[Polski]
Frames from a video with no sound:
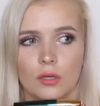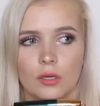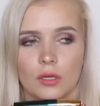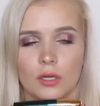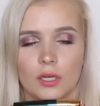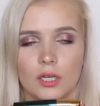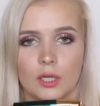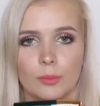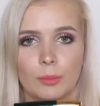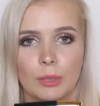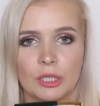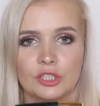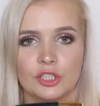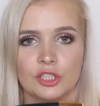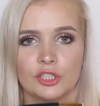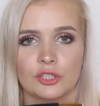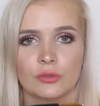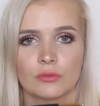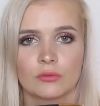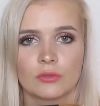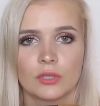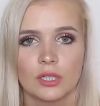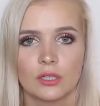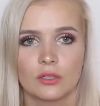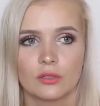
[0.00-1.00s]
chyba
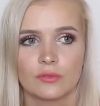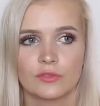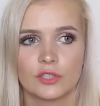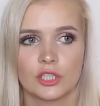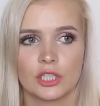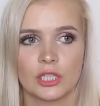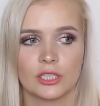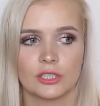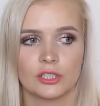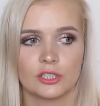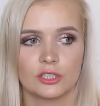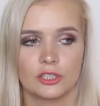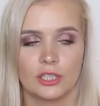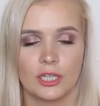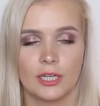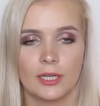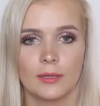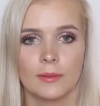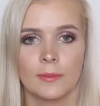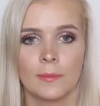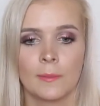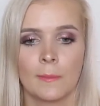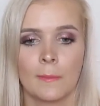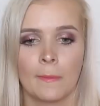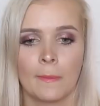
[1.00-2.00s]
10 września,
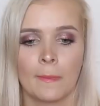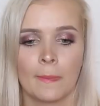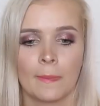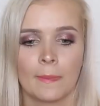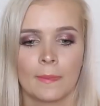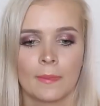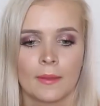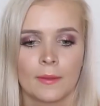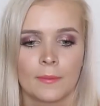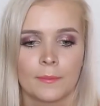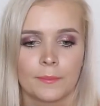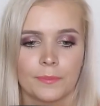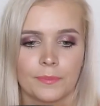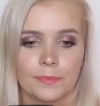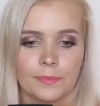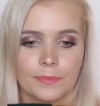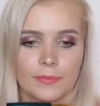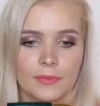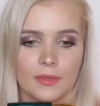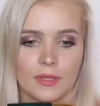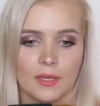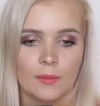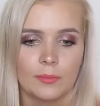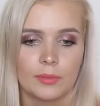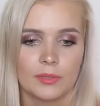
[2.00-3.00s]

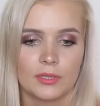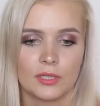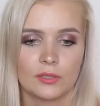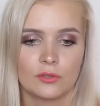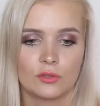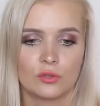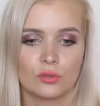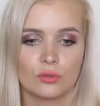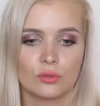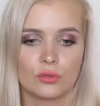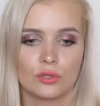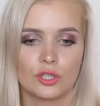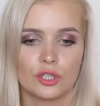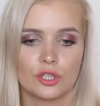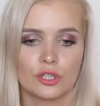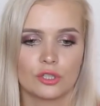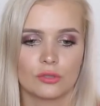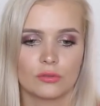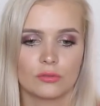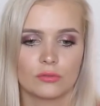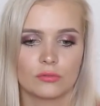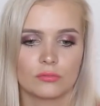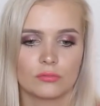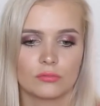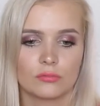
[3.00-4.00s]
aby ten tusz
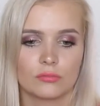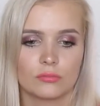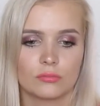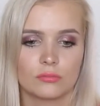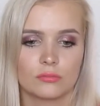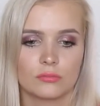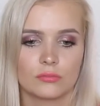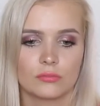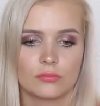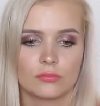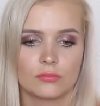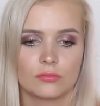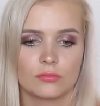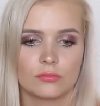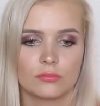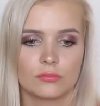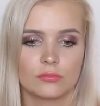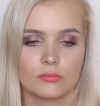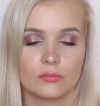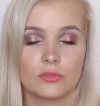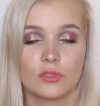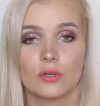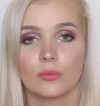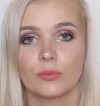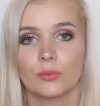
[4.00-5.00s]

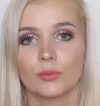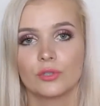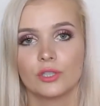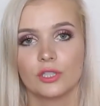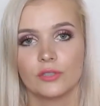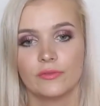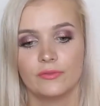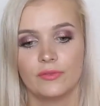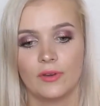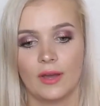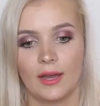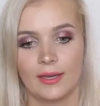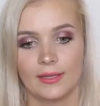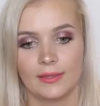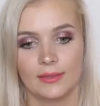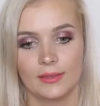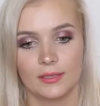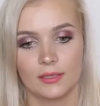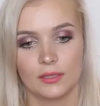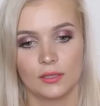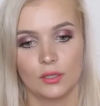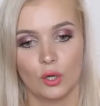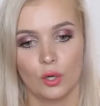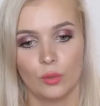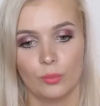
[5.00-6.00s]
zrobił się
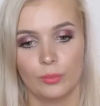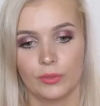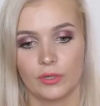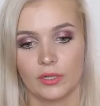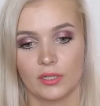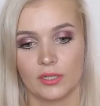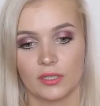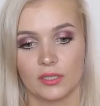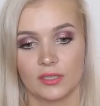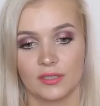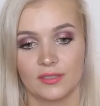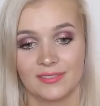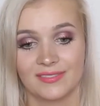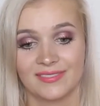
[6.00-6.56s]
fajny, dobry.